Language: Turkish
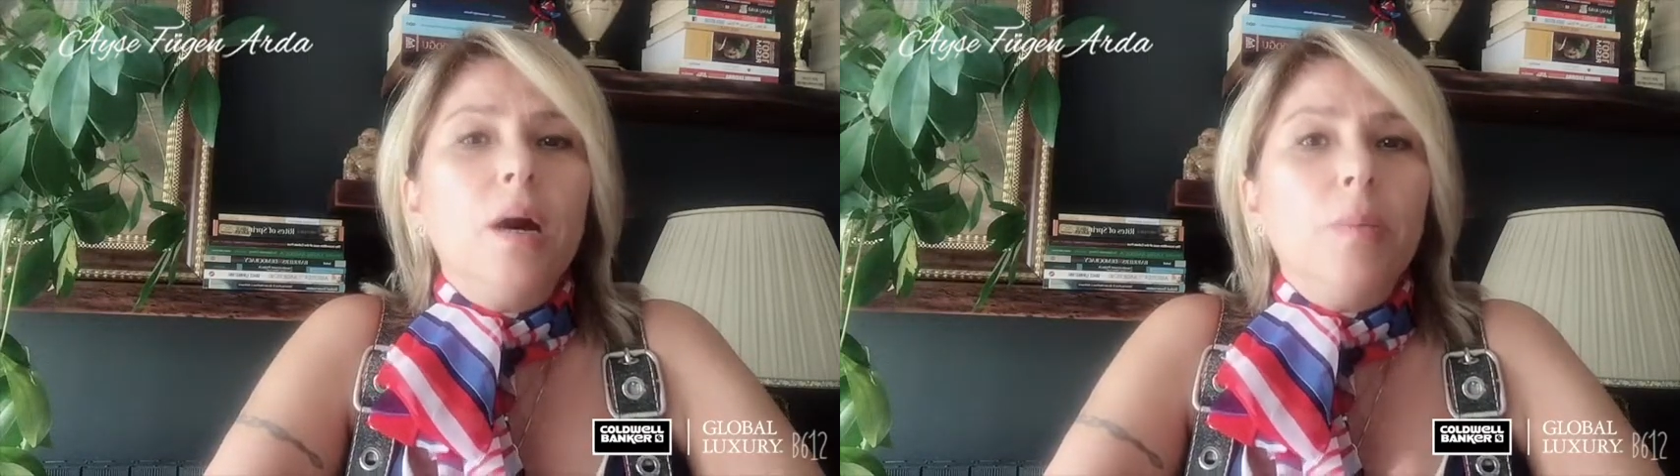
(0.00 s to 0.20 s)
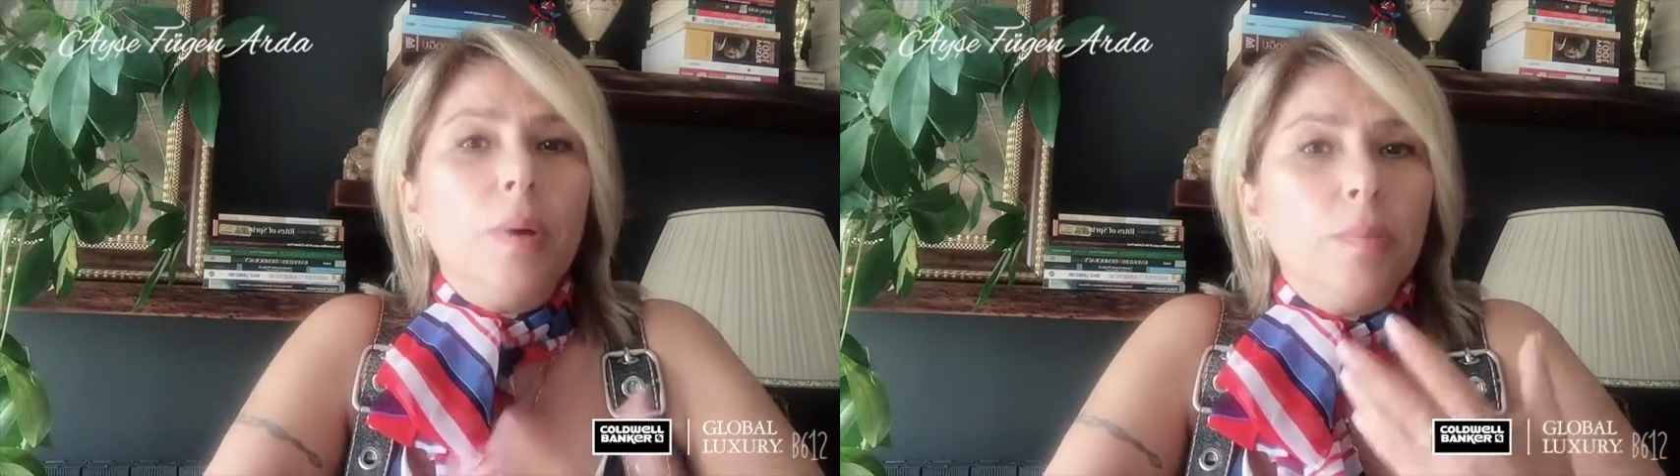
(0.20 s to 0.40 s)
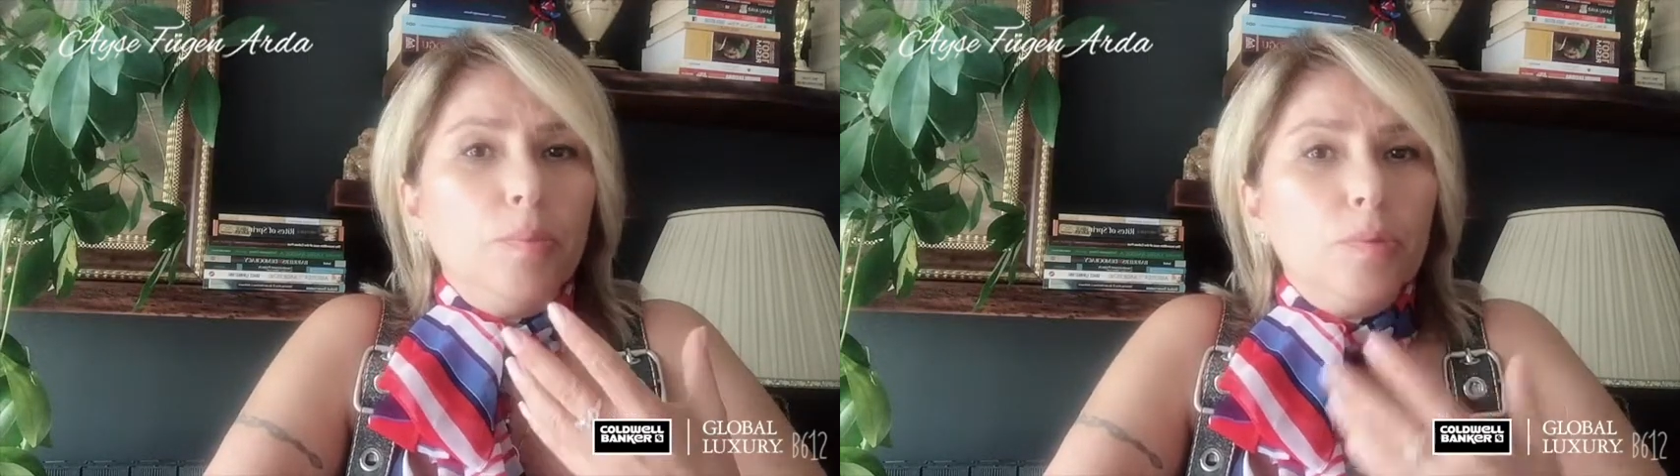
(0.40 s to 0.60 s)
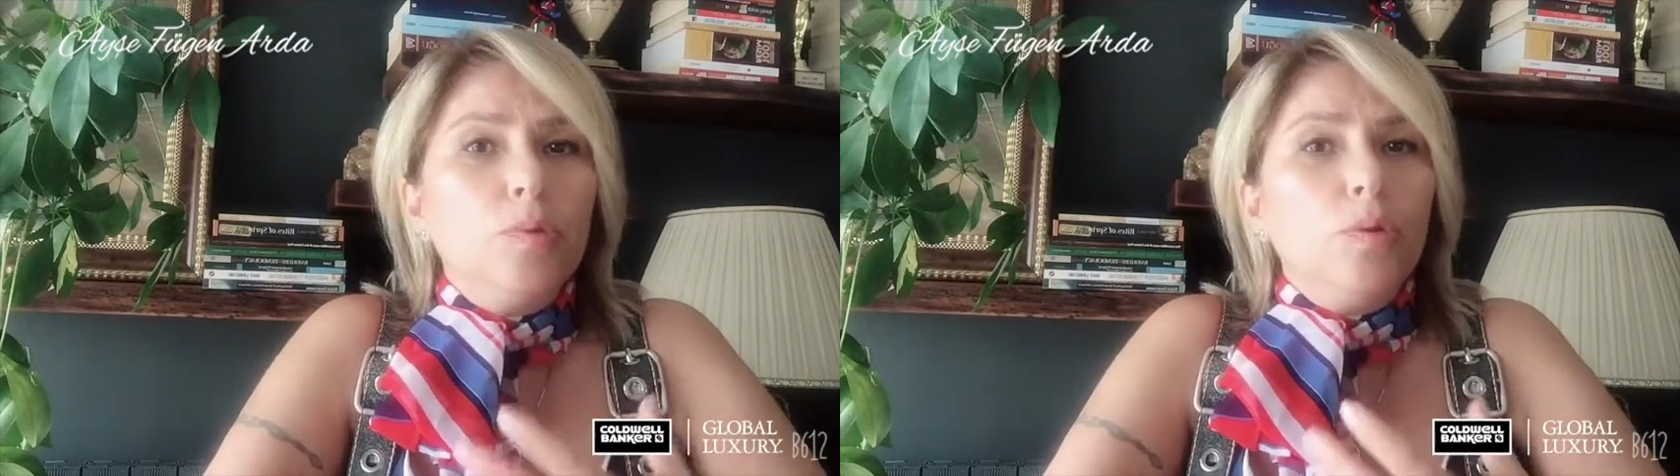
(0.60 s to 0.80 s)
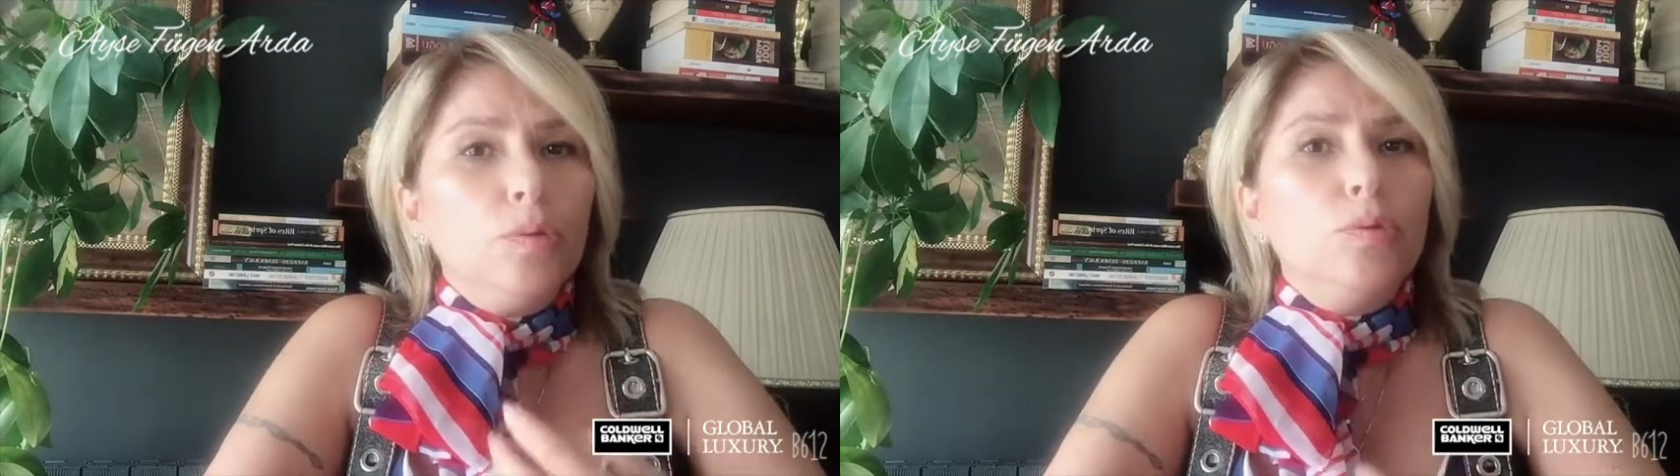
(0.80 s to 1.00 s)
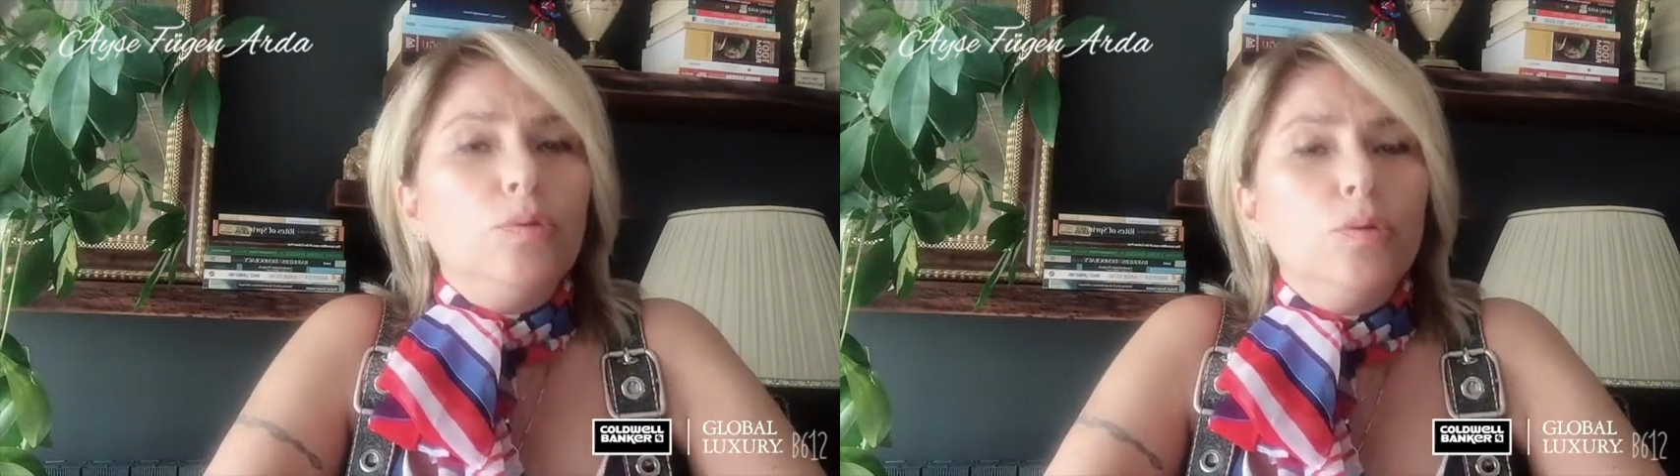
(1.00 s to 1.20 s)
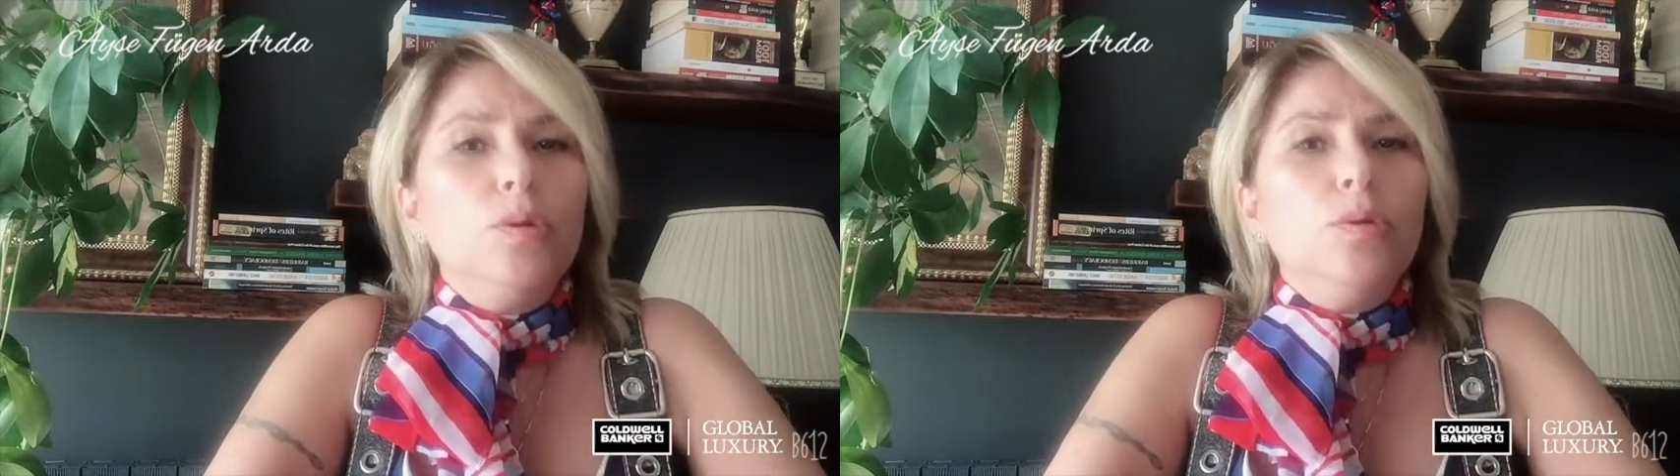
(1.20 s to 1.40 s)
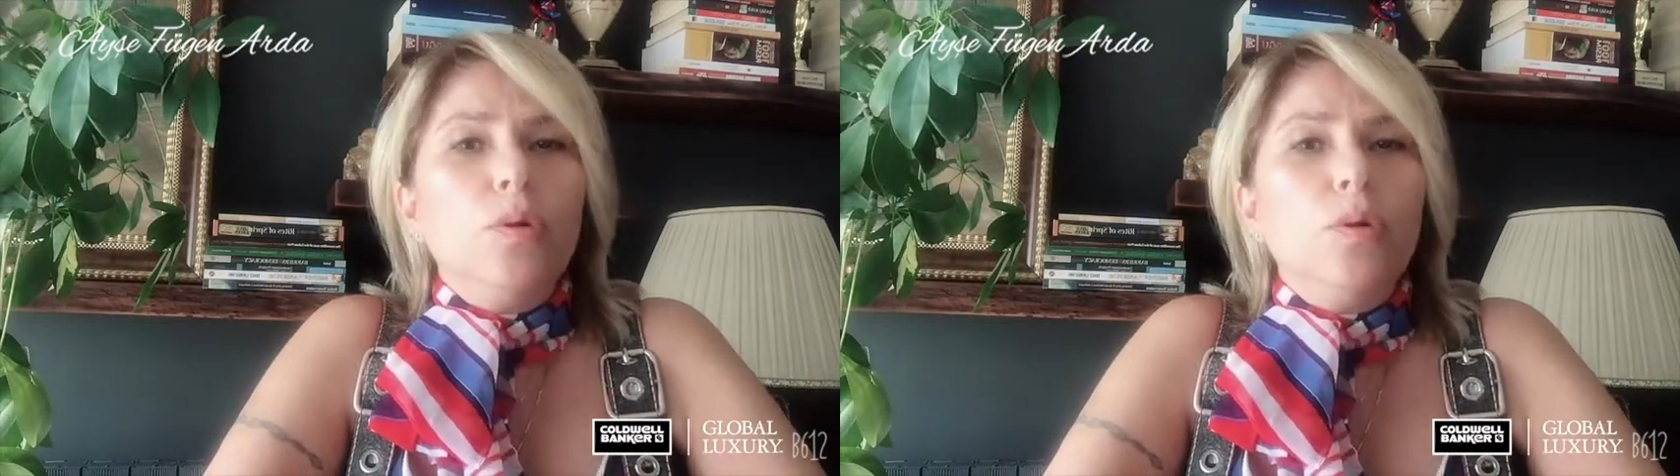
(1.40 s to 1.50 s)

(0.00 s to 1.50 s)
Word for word: Ama bu görüntüyü